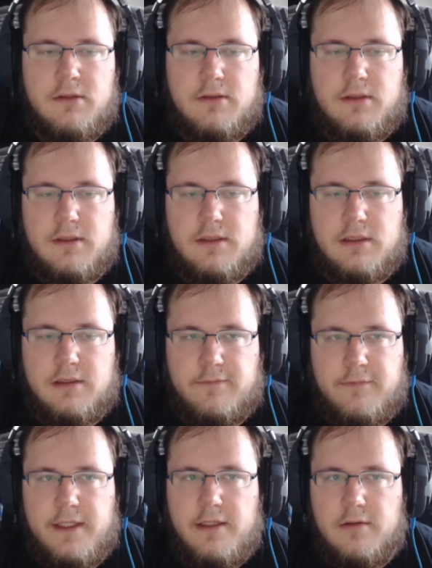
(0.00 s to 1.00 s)
dass
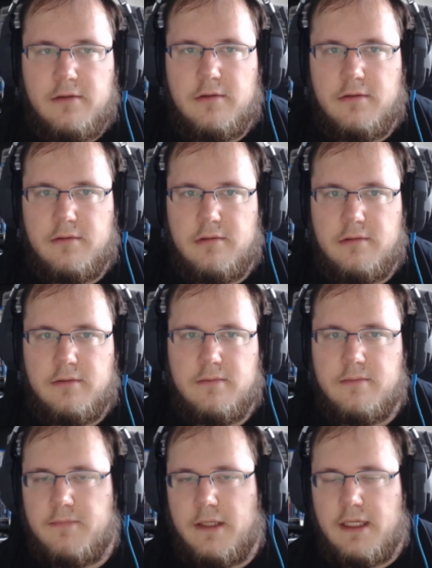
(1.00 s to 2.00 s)
viele
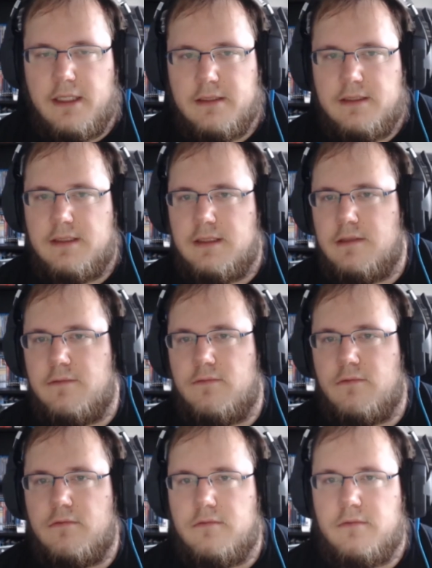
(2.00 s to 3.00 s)
Parts
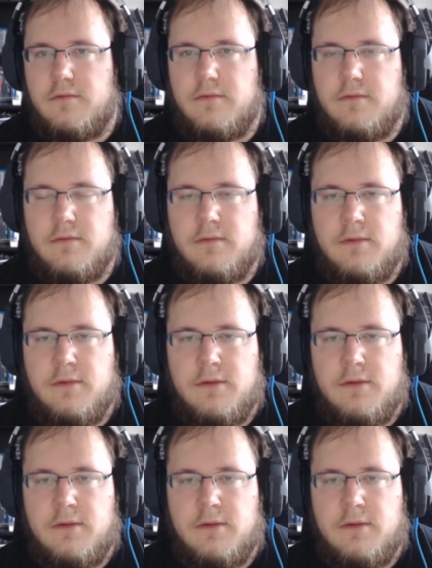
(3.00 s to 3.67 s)
von